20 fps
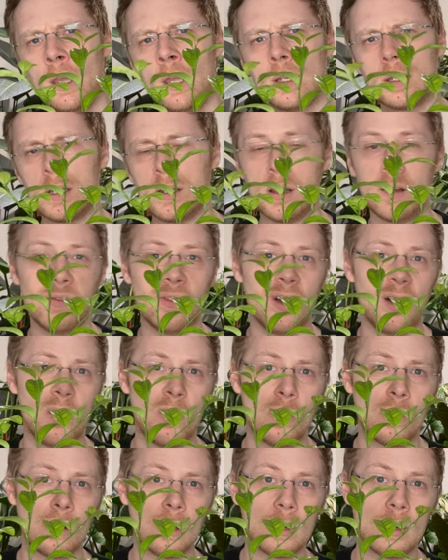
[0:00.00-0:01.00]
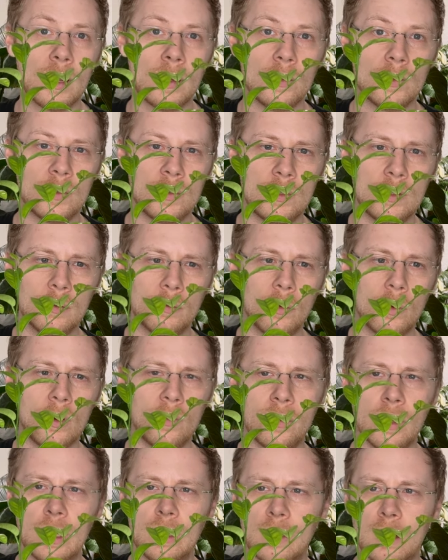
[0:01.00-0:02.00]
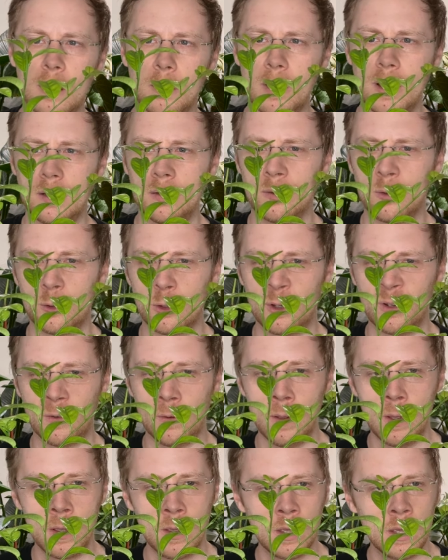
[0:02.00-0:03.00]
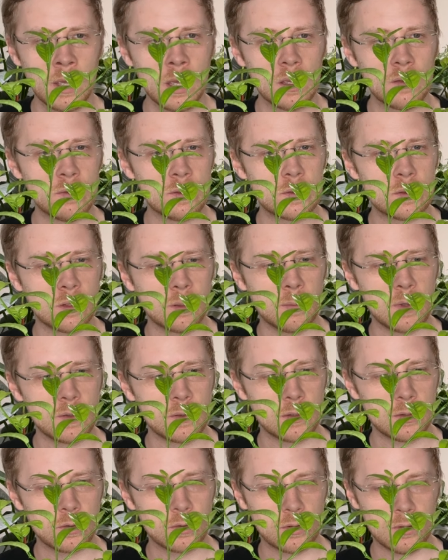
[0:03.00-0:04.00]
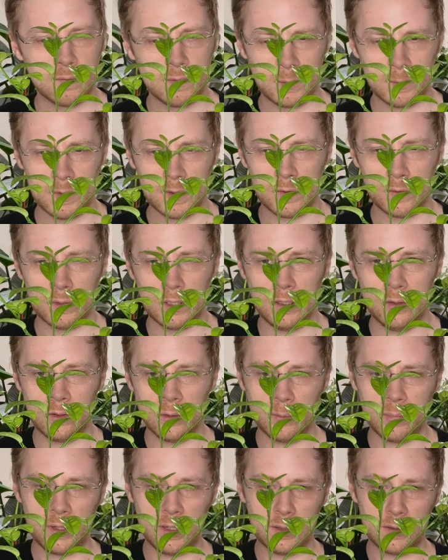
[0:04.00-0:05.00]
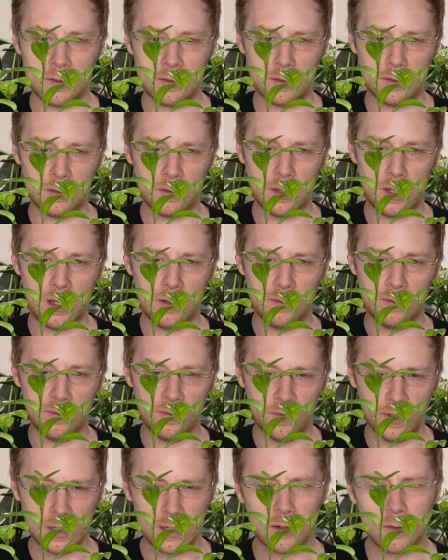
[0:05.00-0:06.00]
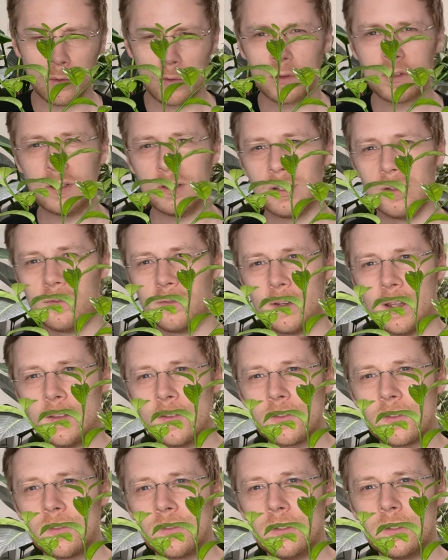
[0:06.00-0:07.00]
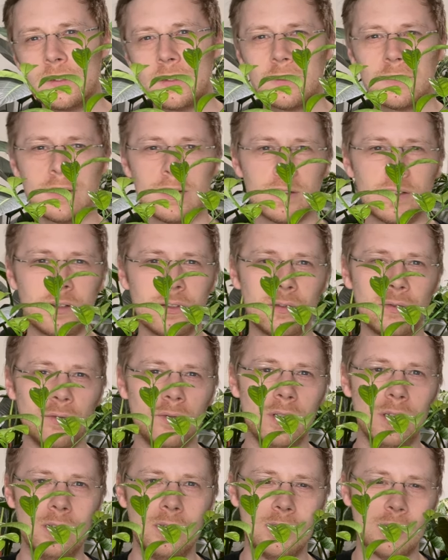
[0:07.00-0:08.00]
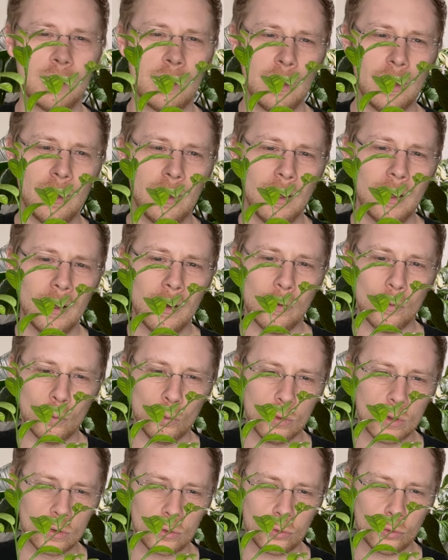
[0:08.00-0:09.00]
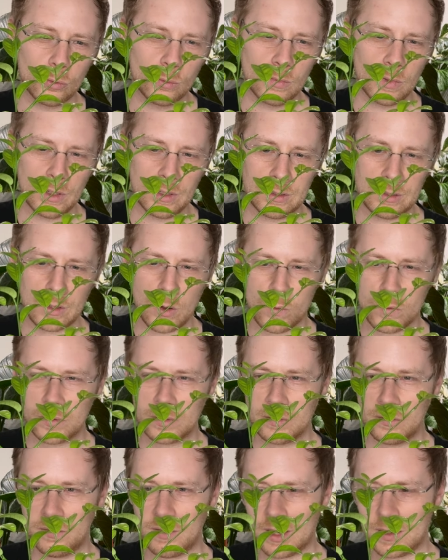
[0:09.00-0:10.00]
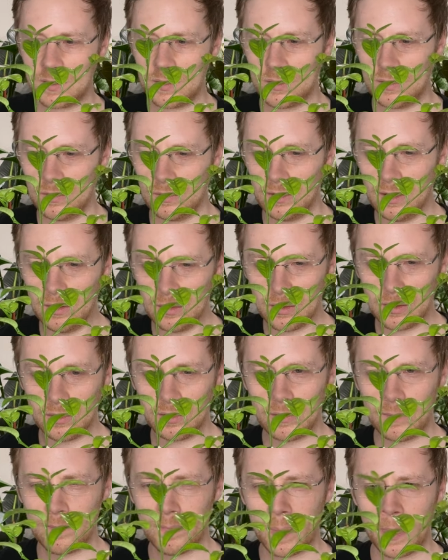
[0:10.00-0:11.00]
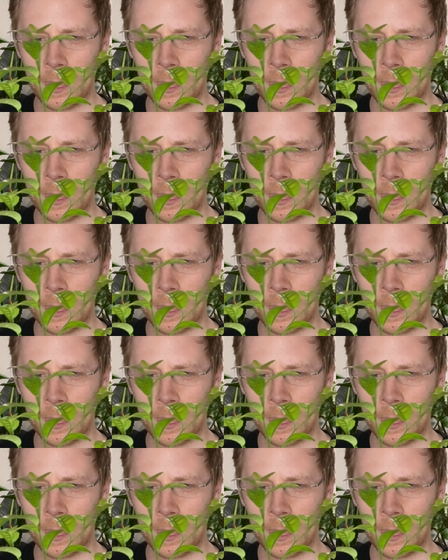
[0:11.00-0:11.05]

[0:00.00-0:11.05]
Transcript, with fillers: Dann haben wir auch ein kleines Ziel, worauf wir hinarbeiten können. Ich finde es auch immer sehr schön, wenn man so die komplette Entwicklung dieser Pflanze sieht. Das heißt, wie urtümlich ausgewachsen ist es